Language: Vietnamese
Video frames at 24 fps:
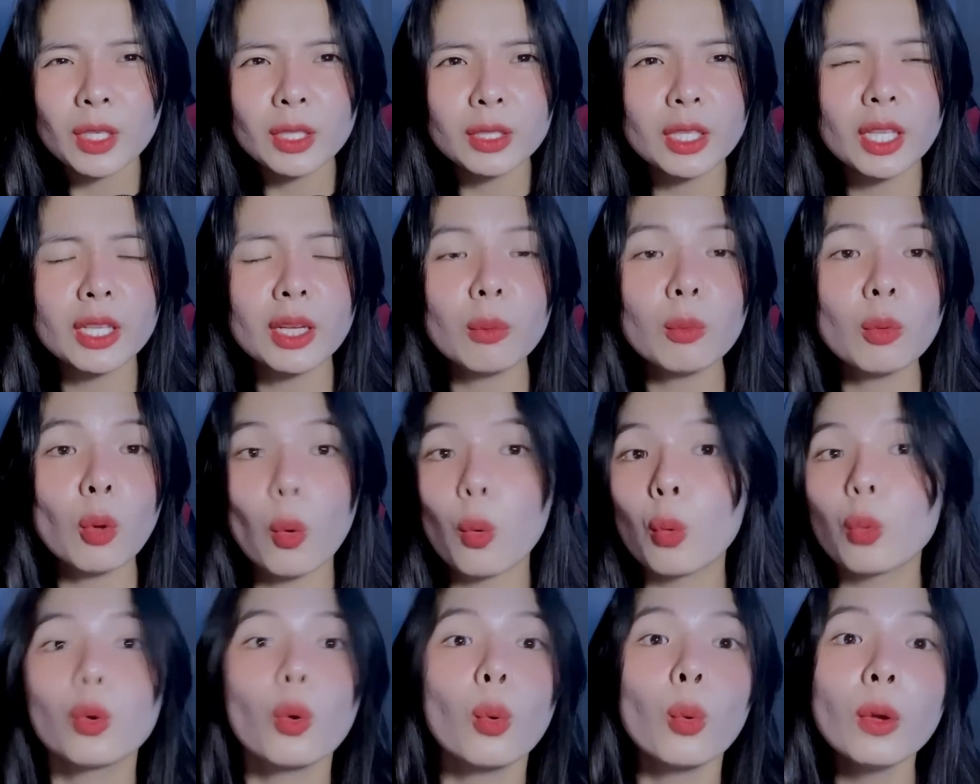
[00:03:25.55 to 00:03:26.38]
nhìn ông
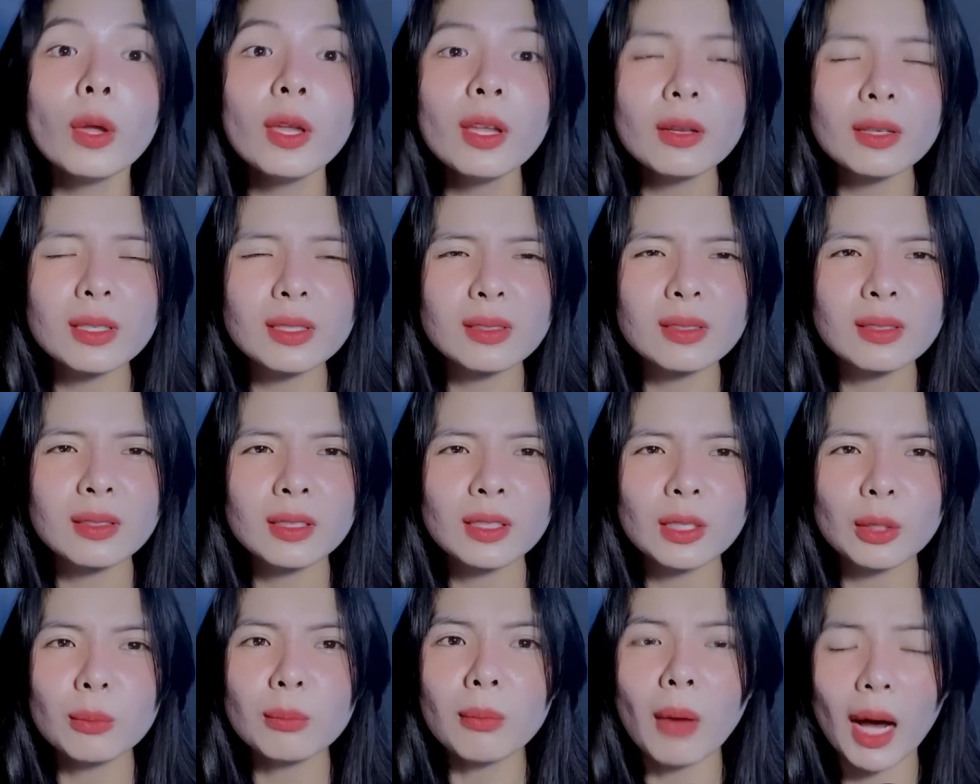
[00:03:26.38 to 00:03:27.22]
cụ đuối rồi
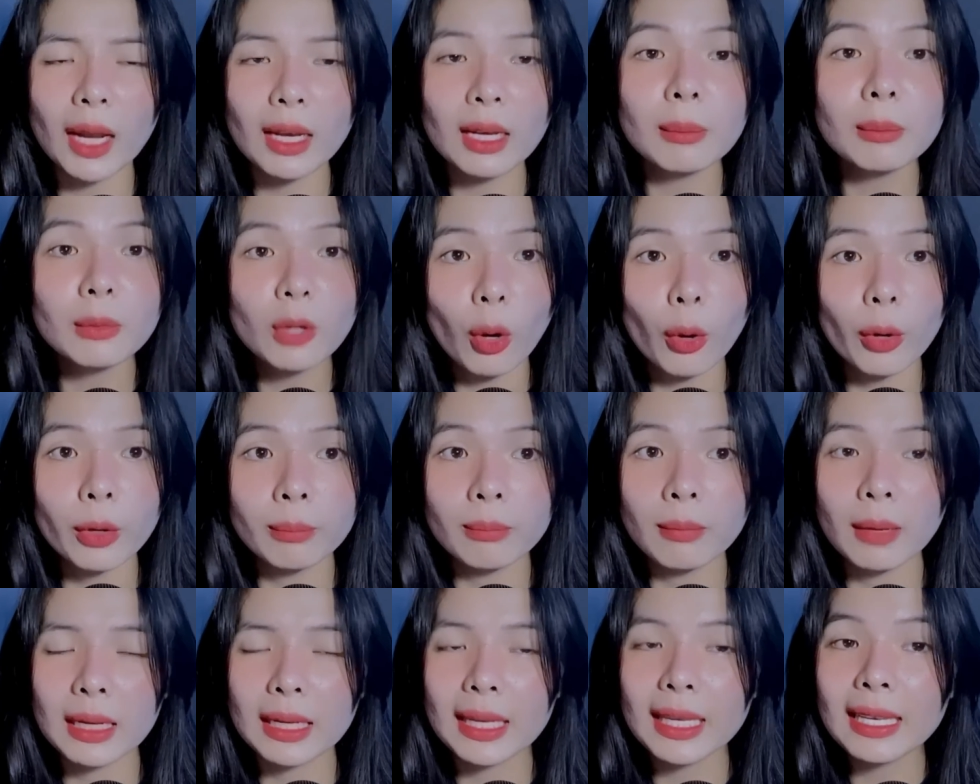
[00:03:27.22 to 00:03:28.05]
kiểu mệt lắm rồi
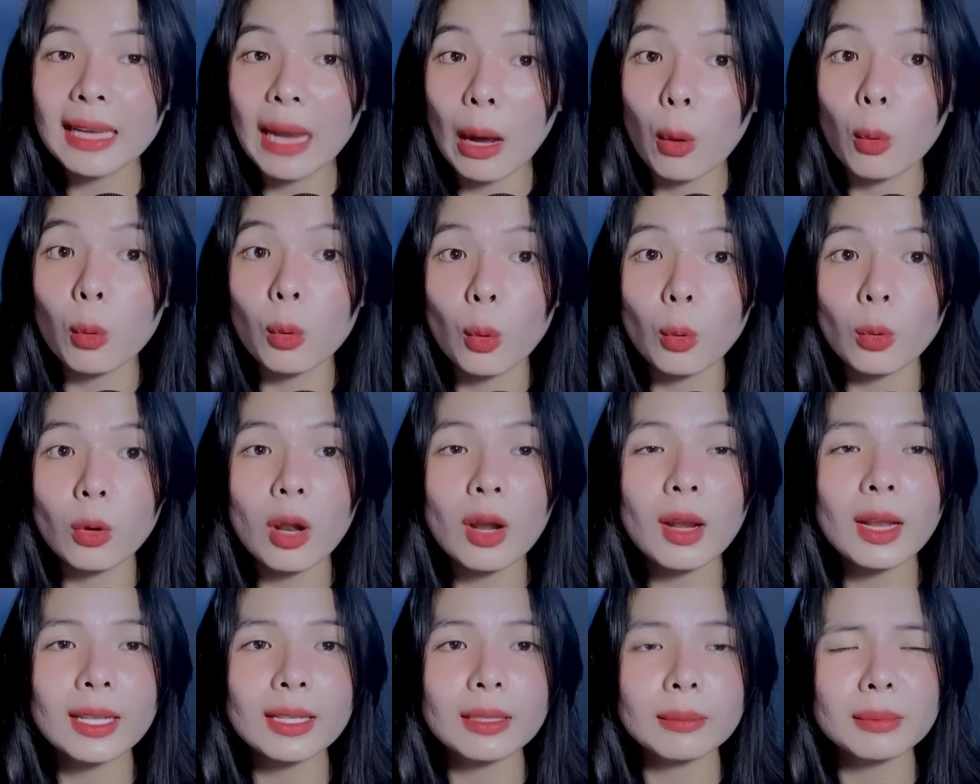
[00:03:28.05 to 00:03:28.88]
mà cái đầu cụ đó
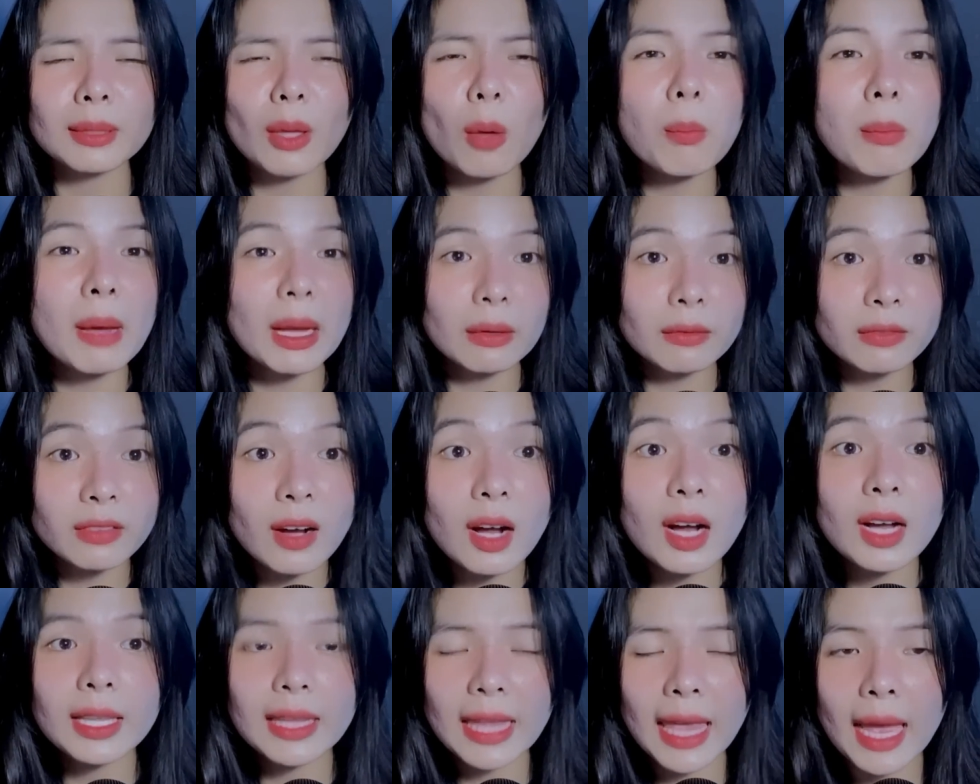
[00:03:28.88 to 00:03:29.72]
là tóc bạc phơ
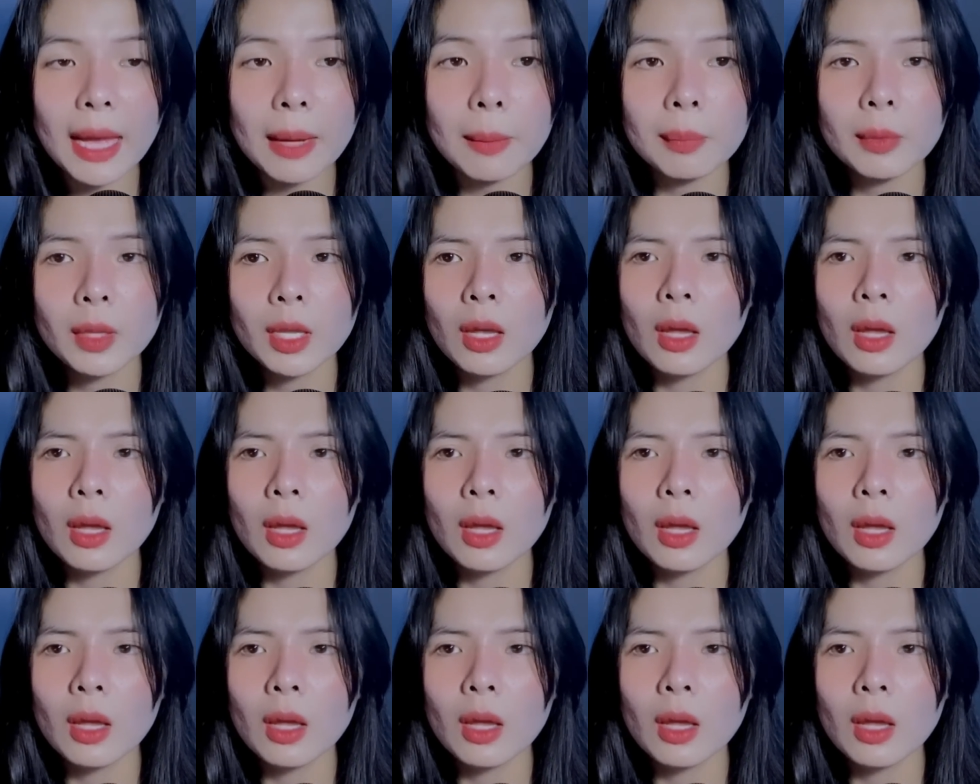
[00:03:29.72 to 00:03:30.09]
rồi nha